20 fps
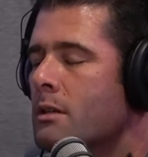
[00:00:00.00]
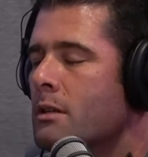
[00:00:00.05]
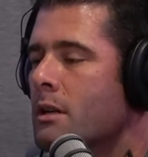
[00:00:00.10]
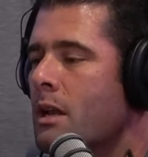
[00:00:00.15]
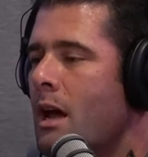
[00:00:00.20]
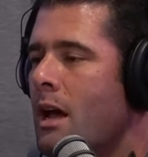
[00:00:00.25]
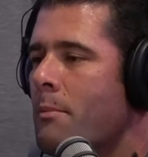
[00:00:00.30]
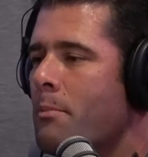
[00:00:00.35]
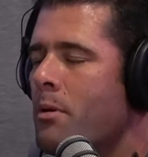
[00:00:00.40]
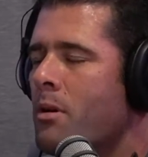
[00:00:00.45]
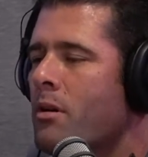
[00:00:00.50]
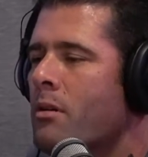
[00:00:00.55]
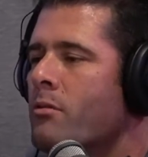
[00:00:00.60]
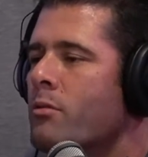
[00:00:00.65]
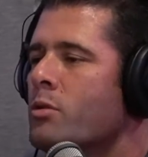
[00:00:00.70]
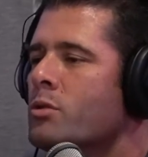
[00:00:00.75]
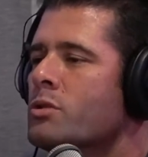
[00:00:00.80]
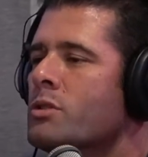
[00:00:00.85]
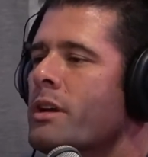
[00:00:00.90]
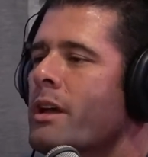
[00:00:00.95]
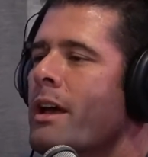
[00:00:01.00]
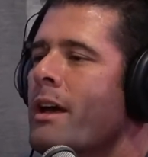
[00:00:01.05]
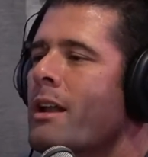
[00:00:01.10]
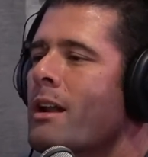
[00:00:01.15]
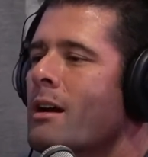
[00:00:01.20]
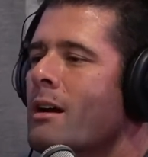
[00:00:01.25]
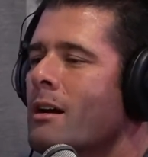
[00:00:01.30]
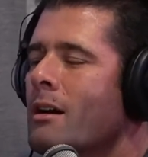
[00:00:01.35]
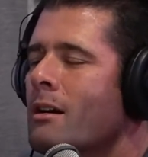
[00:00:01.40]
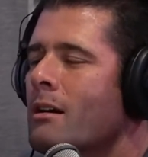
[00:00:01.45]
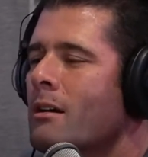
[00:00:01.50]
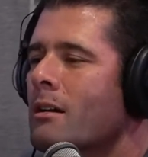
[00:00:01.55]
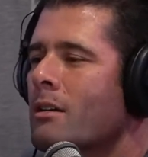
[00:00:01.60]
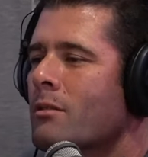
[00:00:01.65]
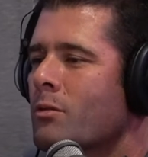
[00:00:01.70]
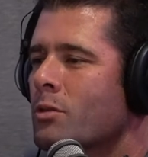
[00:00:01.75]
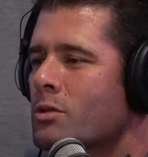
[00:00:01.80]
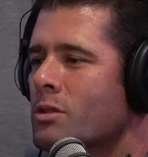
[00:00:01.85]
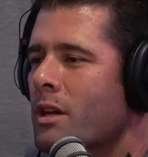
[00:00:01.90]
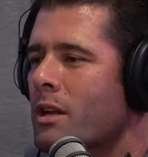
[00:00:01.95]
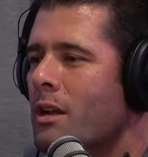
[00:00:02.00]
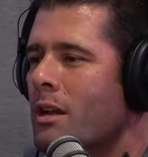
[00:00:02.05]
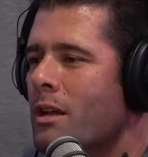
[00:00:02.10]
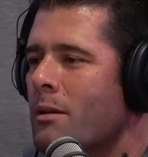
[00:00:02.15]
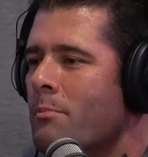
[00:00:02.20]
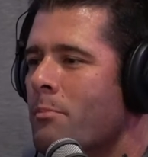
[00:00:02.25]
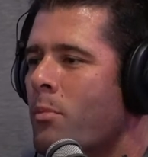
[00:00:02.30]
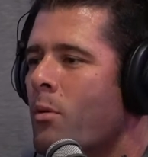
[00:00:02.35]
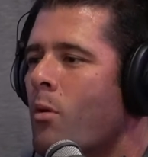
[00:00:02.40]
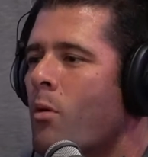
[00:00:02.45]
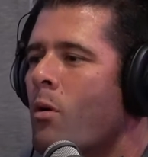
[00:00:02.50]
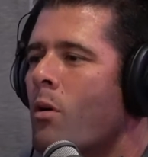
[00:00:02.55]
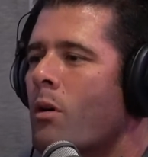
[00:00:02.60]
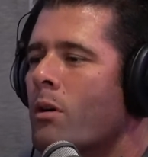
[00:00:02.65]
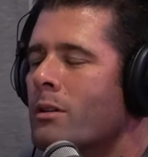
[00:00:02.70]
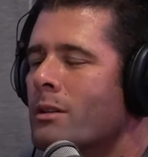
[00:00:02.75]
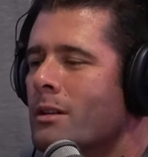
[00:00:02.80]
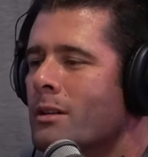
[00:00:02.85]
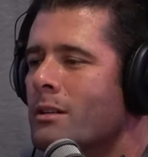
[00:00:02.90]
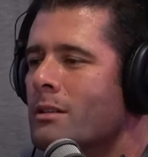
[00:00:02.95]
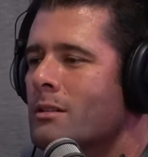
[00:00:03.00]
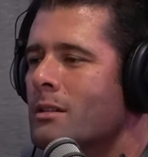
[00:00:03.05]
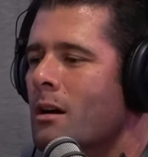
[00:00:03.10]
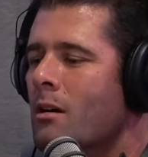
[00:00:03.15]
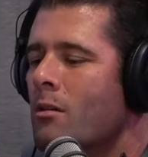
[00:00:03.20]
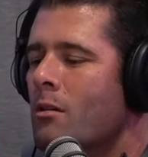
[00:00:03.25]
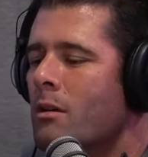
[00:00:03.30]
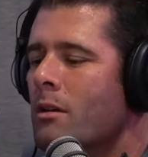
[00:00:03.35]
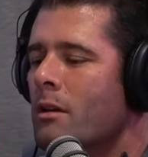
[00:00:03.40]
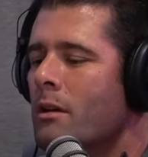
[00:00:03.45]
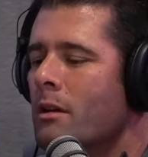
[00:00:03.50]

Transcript: Na época que você era que você era repórter e tal,